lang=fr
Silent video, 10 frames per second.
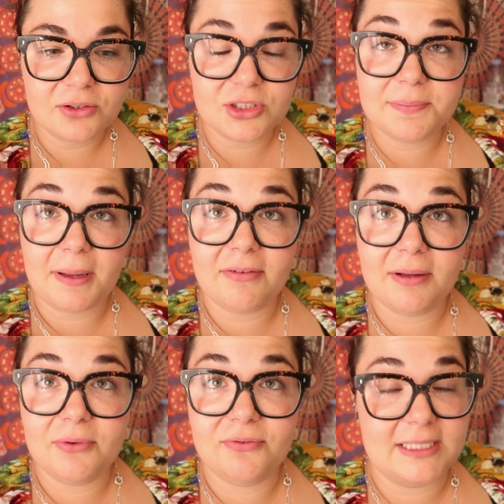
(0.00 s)
J'espère
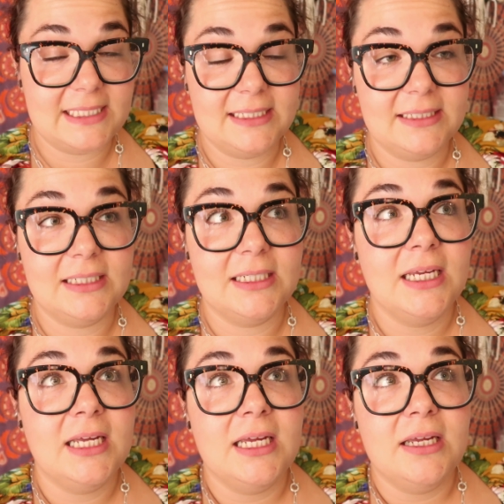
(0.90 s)
vraiment, enfin c'est
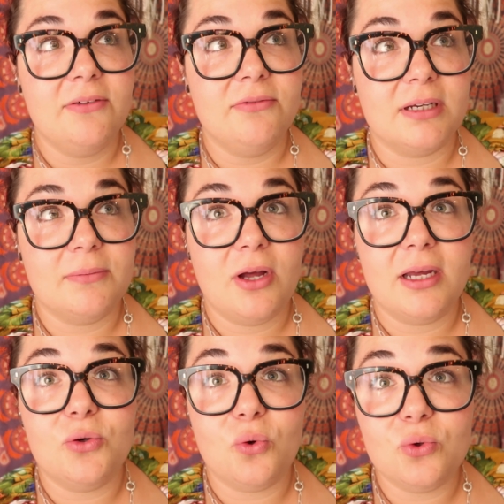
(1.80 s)
vraiment
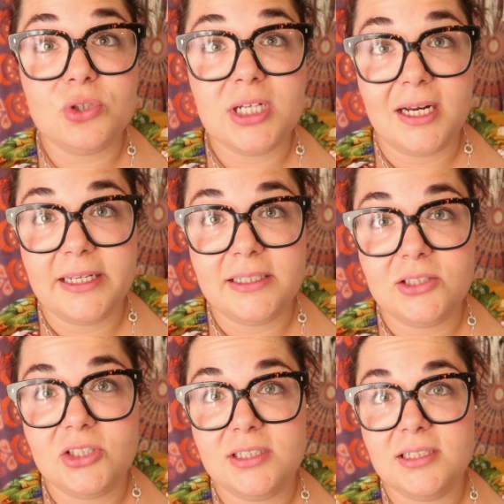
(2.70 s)
un gros
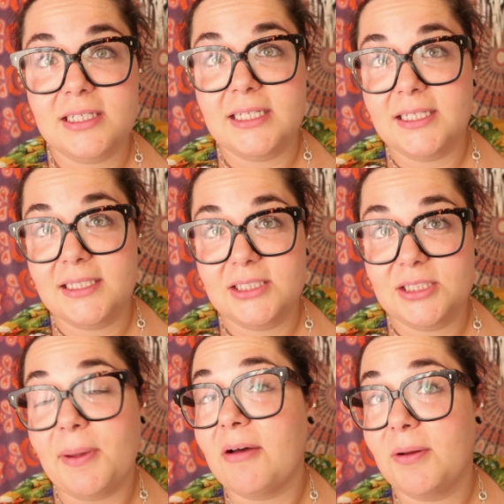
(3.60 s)
challenge et
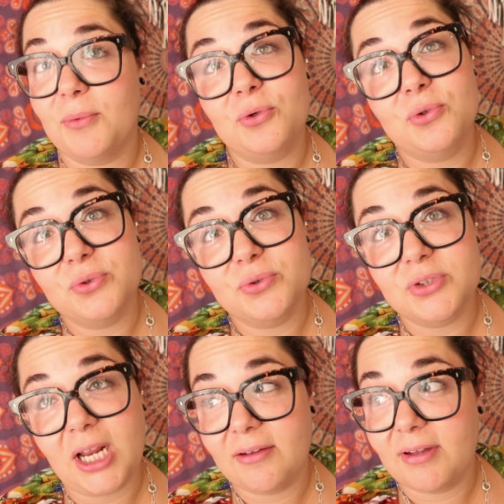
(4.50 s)
j'espère vraiment
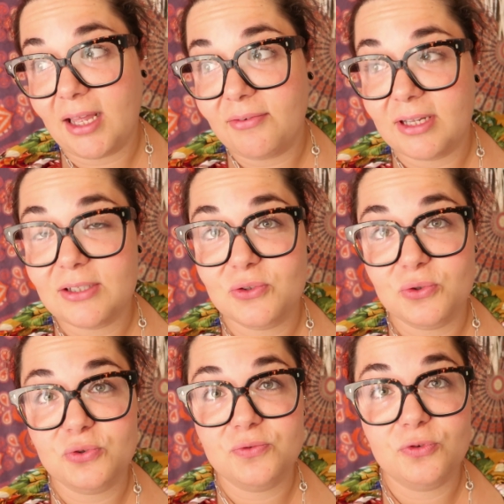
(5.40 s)
que j'arriverai à faire ce
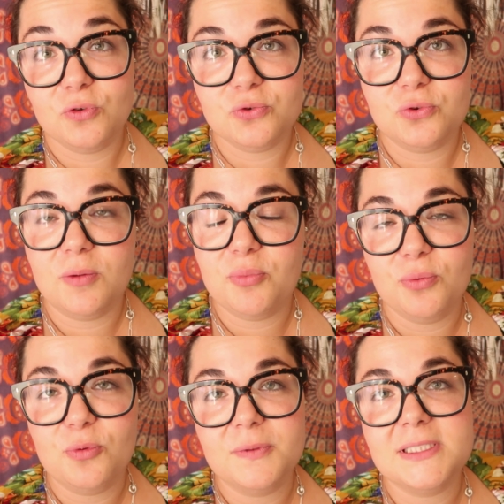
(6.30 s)
que je veux. En tout cas,
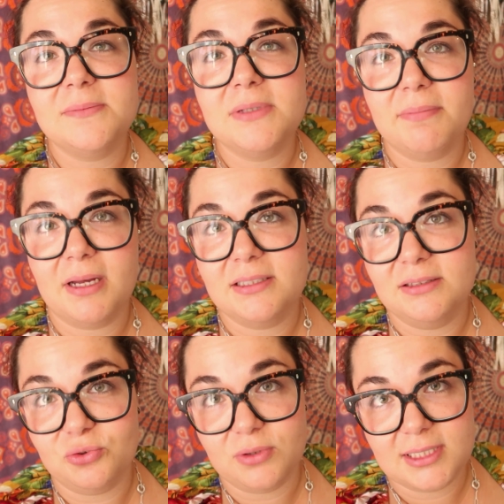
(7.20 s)
pour le moment, c'est bien
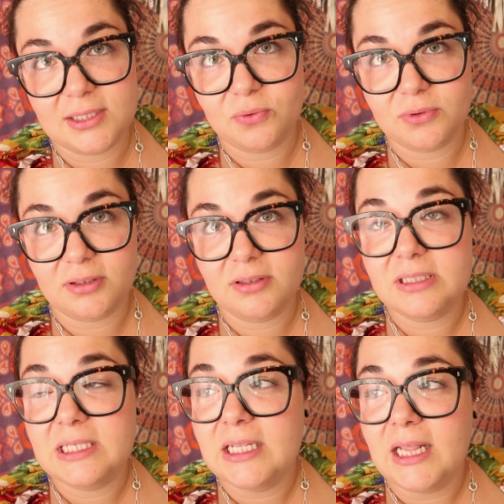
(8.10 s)
parti. Je suis assez
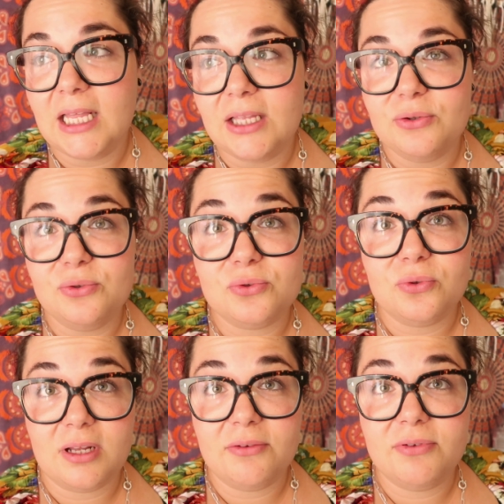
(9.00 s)
contente de ce
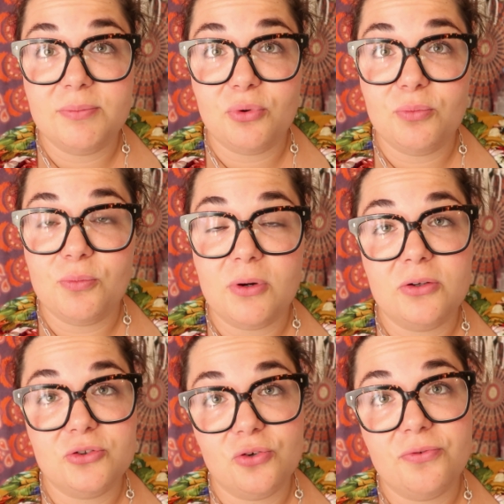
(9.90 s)
qu'on a fait pour le
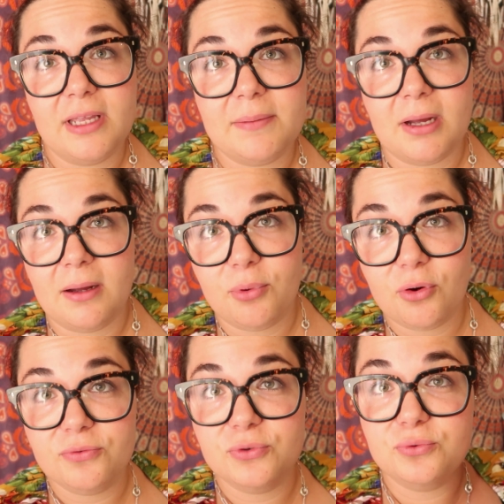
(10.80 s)
moment. Je le fais avec ma
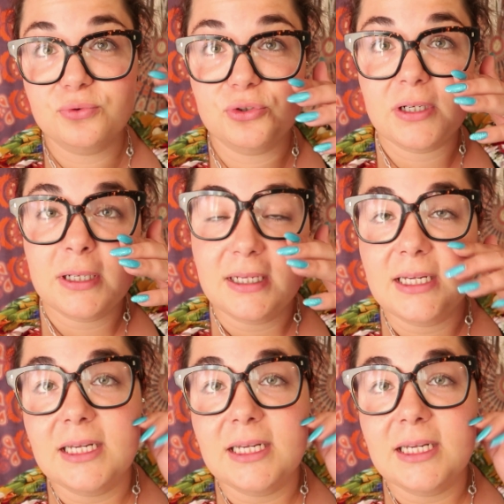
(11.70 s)
prof de couture